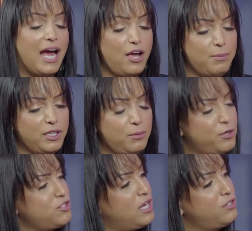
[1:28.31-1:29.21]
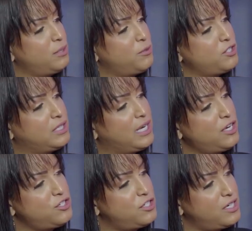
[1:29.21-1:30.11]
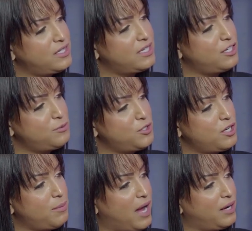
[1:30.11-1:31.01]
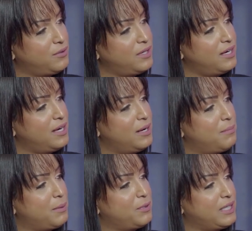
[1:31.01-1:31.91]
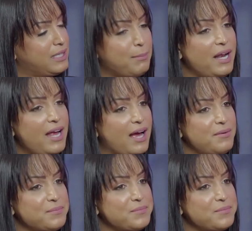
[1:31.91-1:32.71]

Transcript: Aí eu mandei o projeto, depois de três dias eles me chamaram para poder trabalhar.